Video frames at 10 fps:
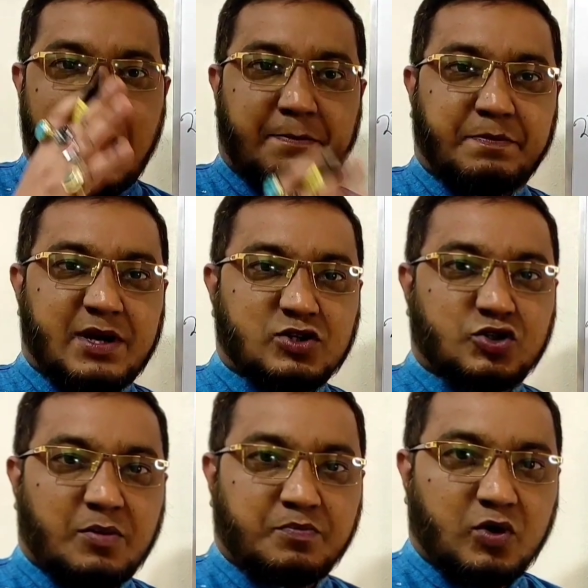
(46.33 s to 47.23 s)
আপনার
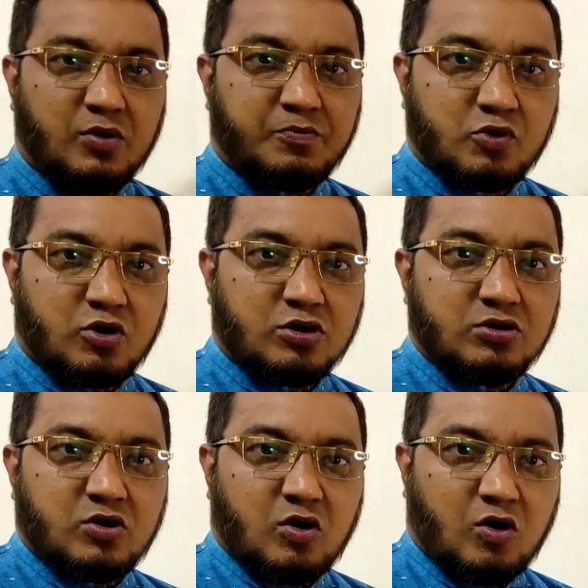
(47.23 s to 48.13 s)
স্বপ্ন পূরণ
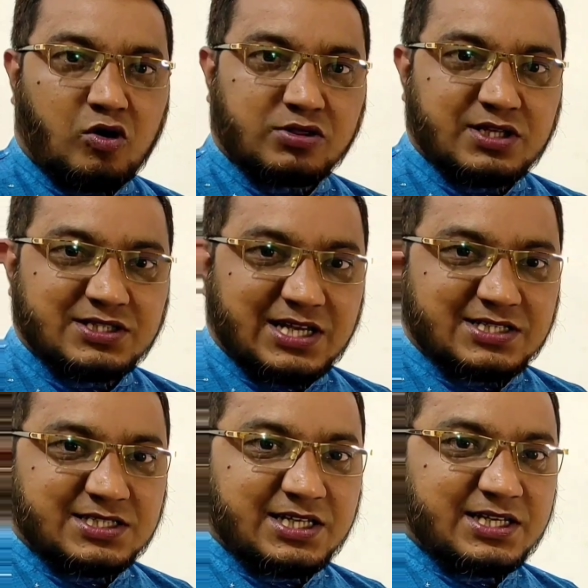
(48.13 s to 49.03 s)
হতে
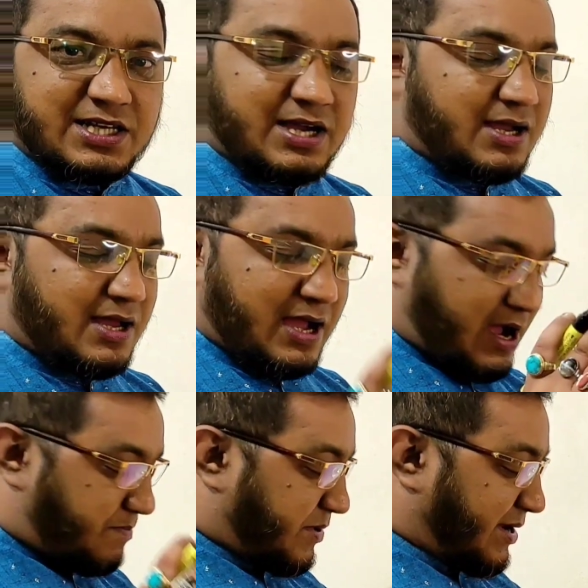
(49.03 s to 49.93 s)
যাচ্ছে কিনা
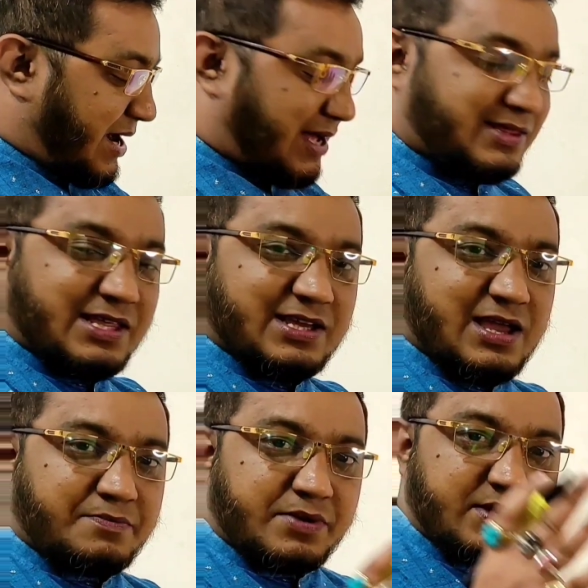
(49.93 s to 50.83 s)
আপনার হাত দেখে
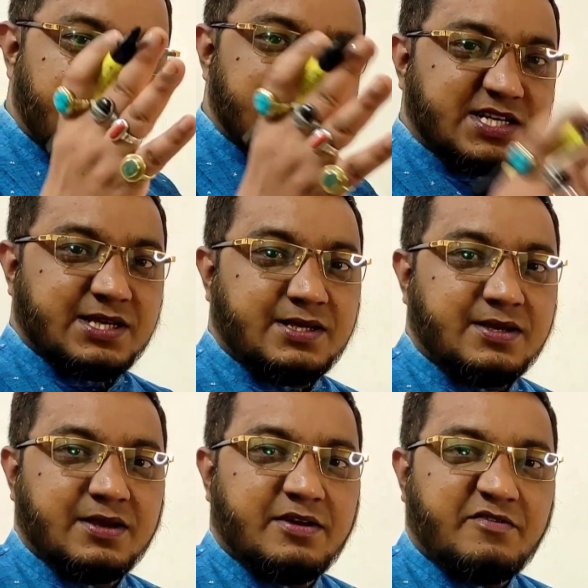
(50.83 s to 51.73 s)
আপনি নিজেই
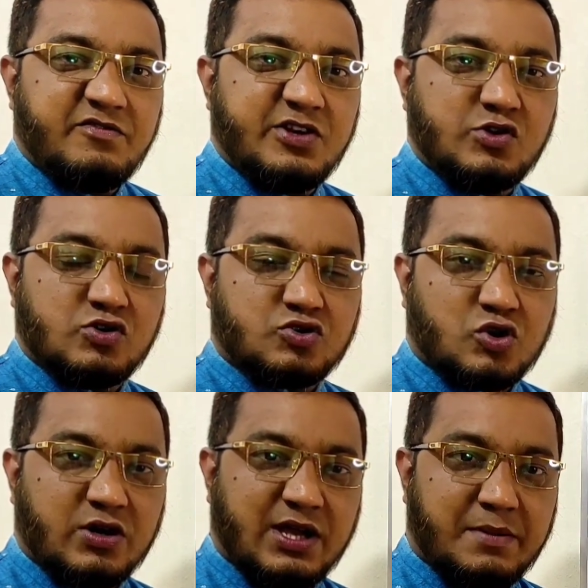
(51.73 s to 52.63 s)
ভিডিওর
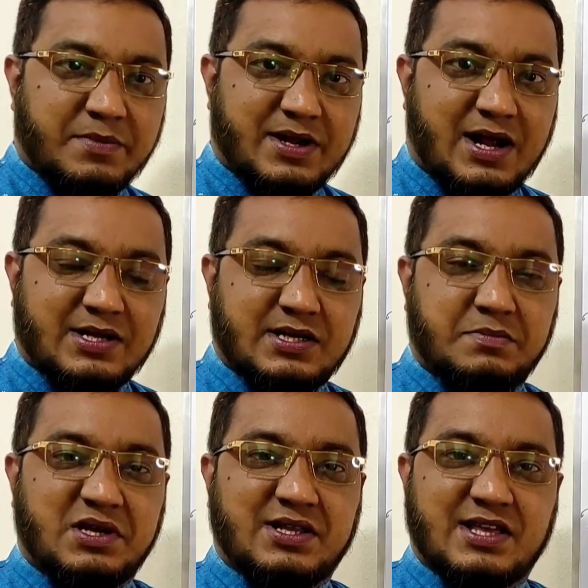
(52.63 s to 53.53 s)
সঙ্গে আপনার হাতটি
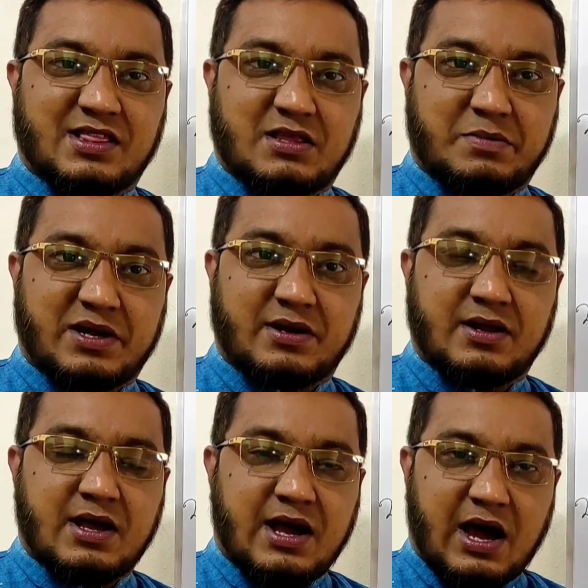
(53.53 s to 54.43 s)
মিলিয়ে দেখতে পারেন
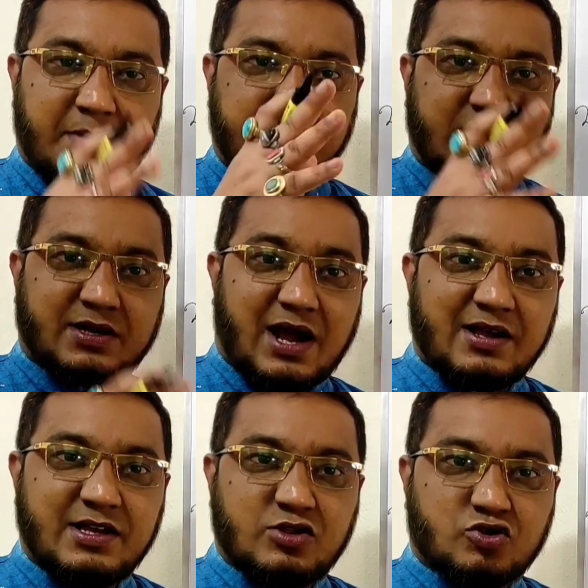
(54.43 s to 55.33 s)
আপনার
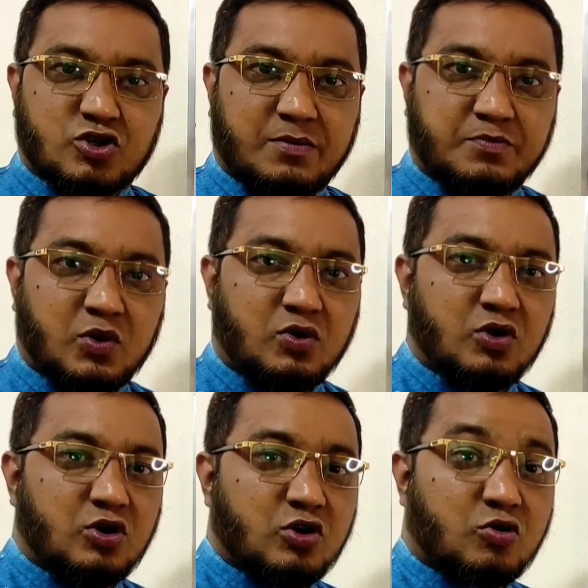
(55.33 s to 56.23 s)
কাঙ্ক্ষিত স্বপ্ন
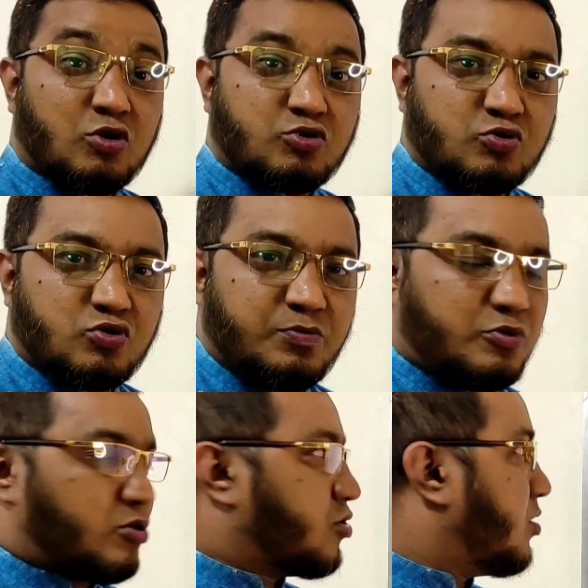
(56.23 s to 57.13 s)
কতটুকু পূরণ